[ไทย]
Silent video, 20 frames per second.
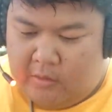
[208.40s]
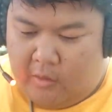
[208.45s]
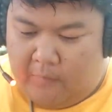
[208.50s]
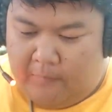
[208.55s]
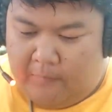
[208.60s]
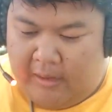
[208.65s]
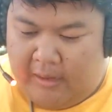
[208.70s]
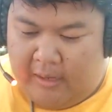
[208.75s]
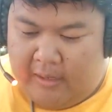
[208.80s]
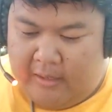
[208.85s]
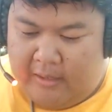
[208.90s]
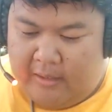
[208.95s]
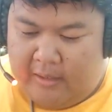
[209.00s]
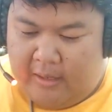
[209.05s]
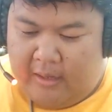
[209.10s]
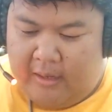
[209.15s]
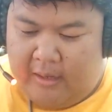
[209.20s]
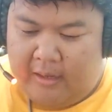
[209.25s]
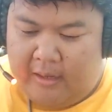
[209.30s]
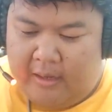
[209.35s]
ต่อไป
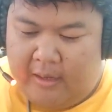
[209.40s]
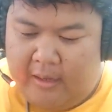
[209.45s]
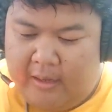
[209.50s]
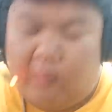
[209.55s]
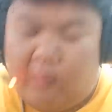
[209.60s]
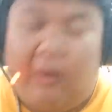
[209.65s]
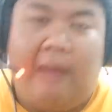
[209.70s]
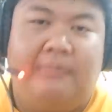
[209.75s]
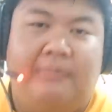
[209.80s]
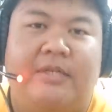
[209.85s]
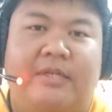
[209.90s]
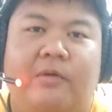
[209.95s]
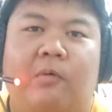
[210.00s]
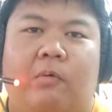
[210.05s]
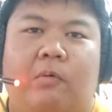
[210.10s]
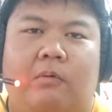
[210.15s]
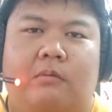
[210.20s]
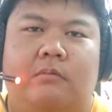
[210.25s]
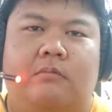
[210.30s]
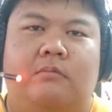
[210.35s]
อ่าความสนุก